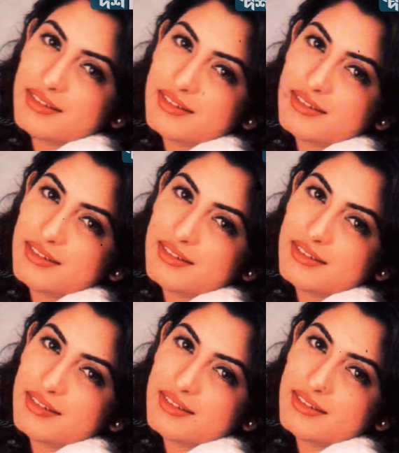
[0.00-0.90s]
তেইশ
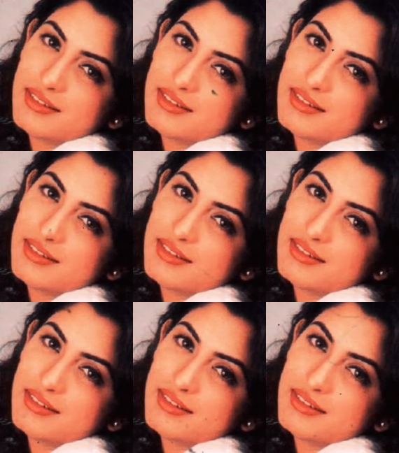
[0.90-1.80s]
মার্চ
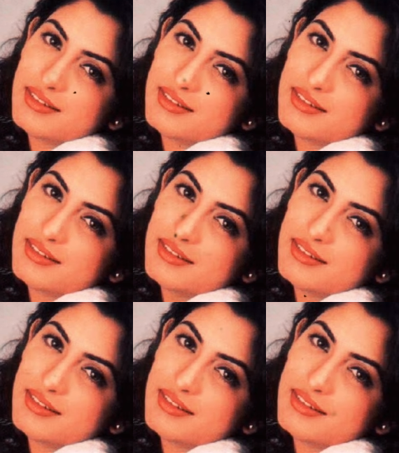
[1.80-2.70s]
জন্মগ্রহণ করেন
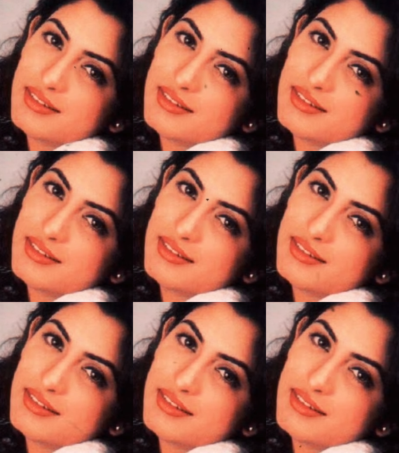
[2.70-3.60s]

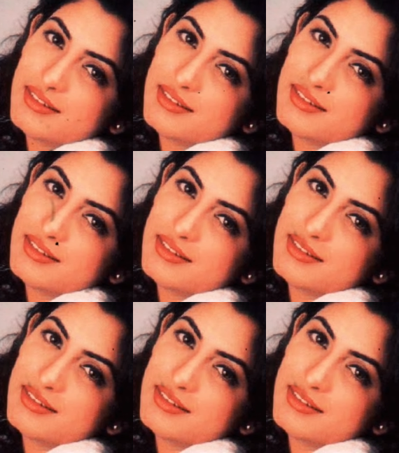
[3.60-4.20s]
জন্মের পর থেকেই